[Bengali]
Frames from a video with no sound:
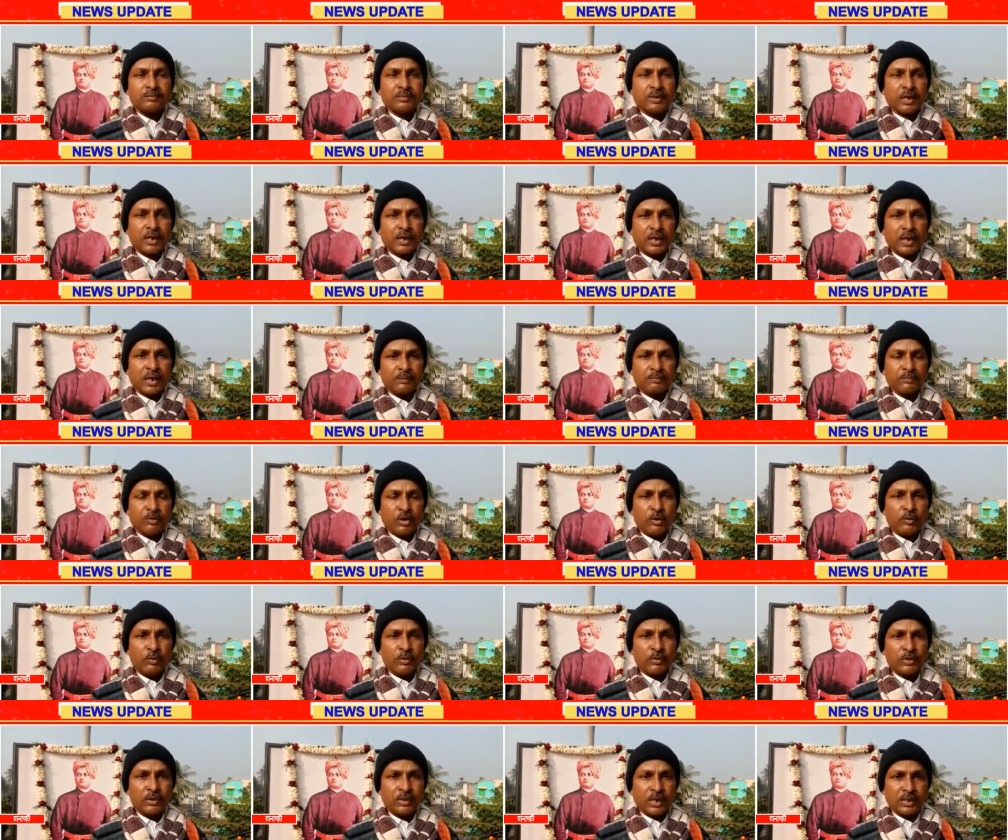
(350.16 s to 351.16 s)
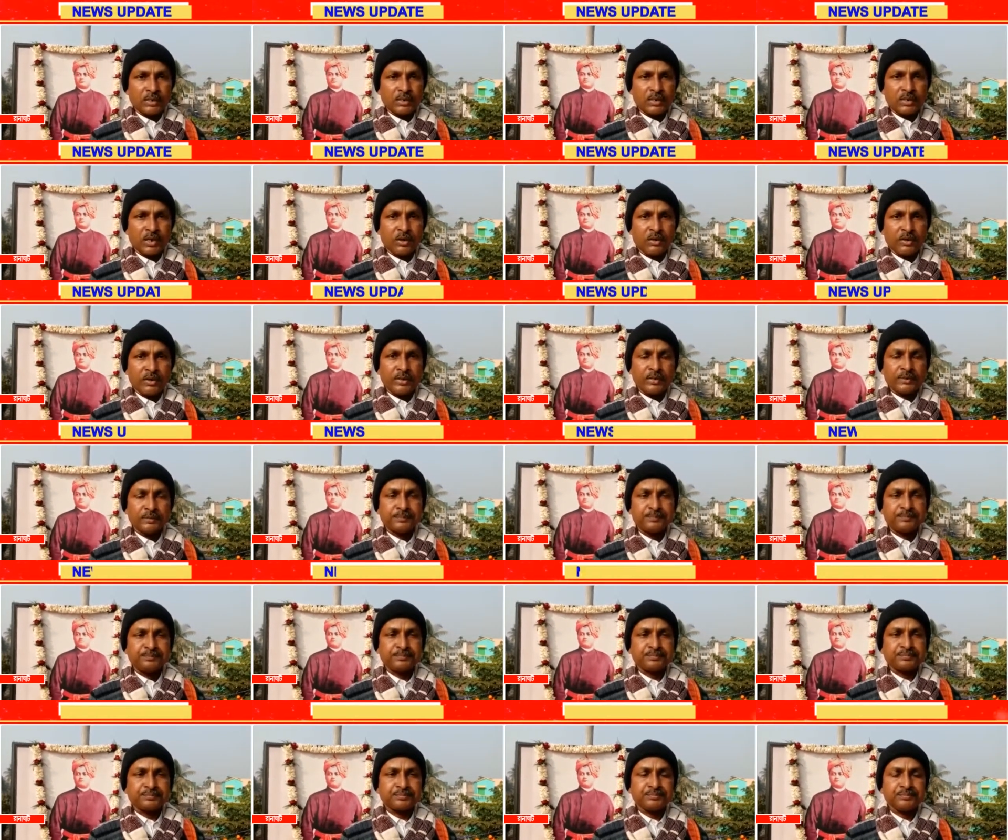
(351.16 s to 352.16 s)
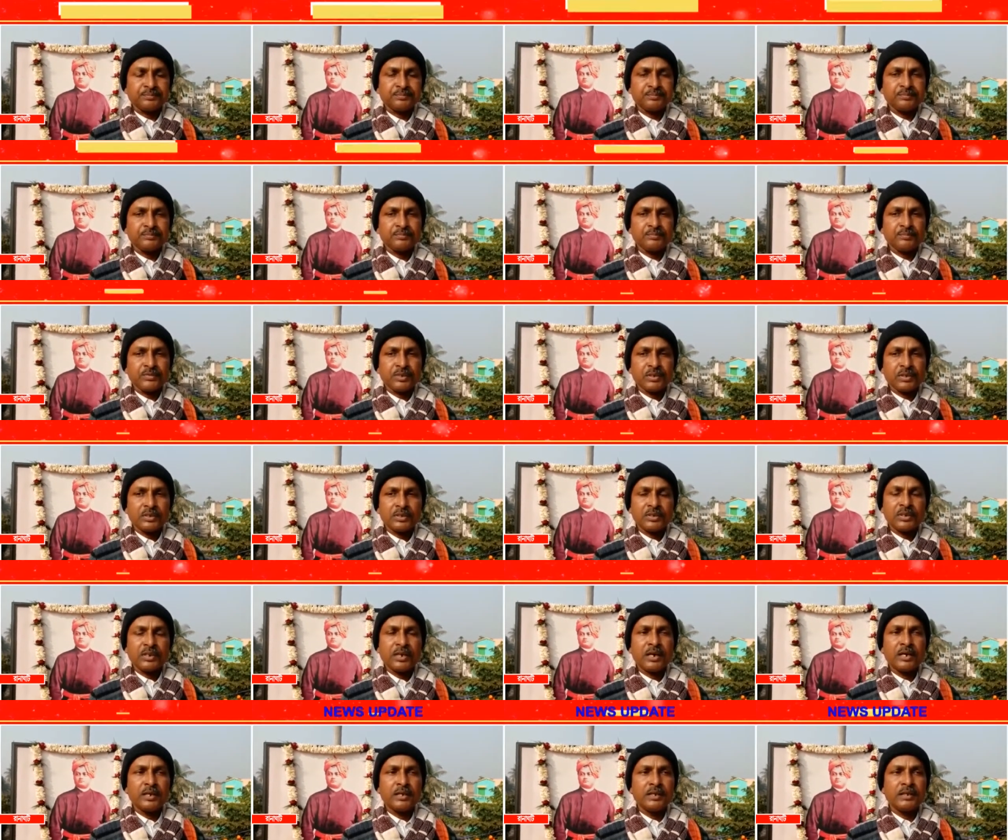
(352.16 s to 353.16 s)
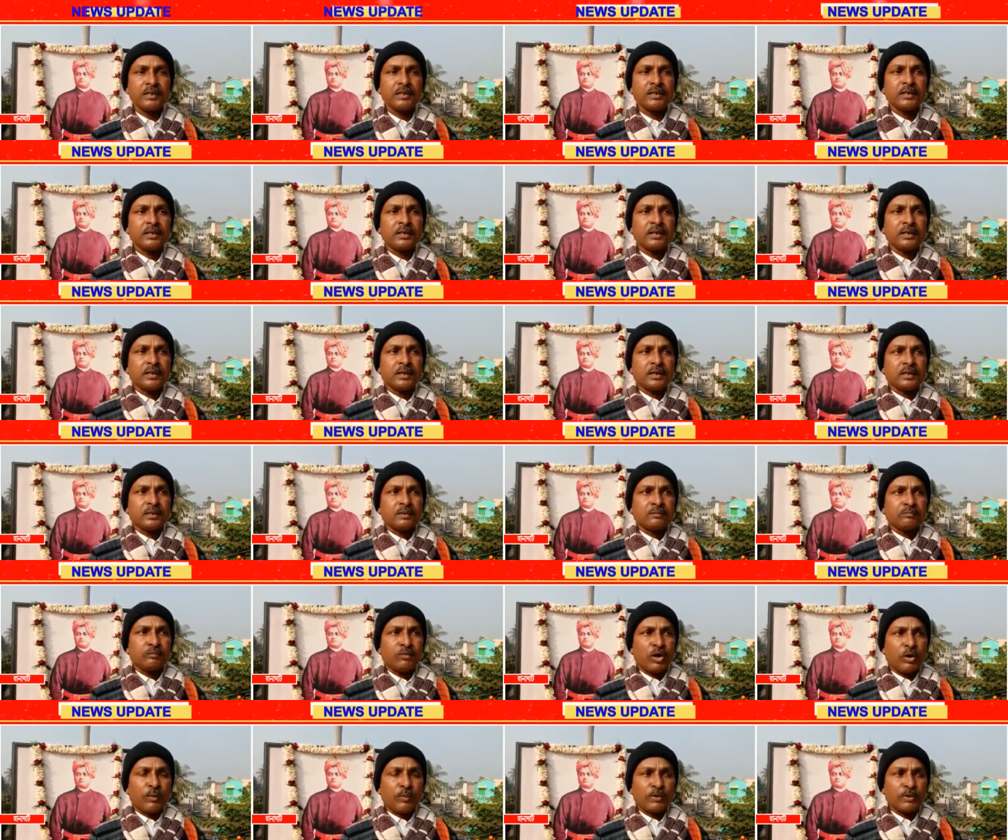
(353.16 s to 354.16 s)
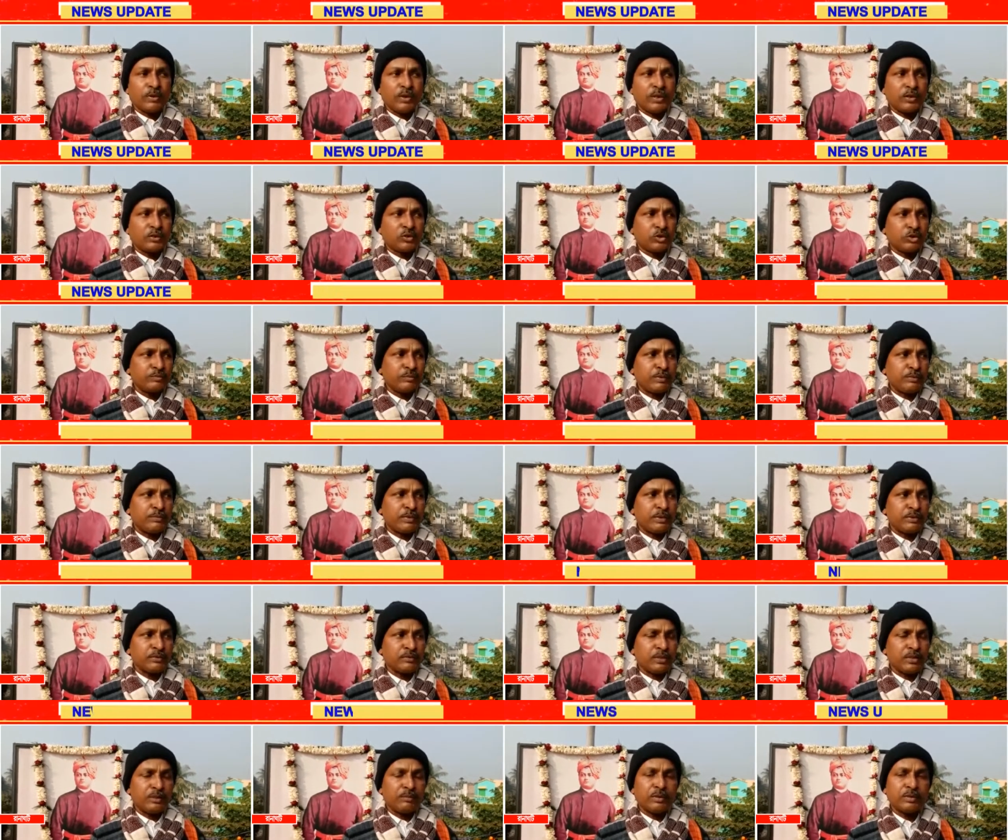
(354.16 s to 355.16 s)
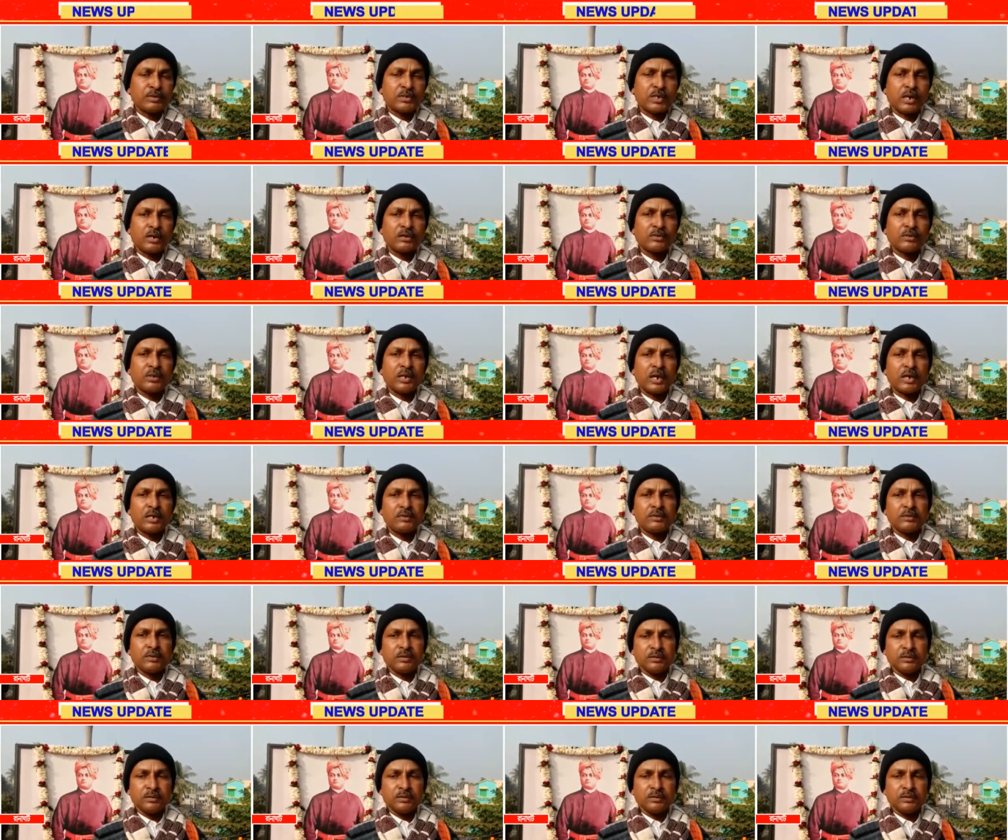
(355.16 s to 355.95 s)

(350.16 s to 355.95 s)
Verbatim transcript: রানাঘাট মহামণ্ডল কার্যালয়ে সেখানে মহামণ্ডলের কর্মীবৃন্দ এবং সারদা নারী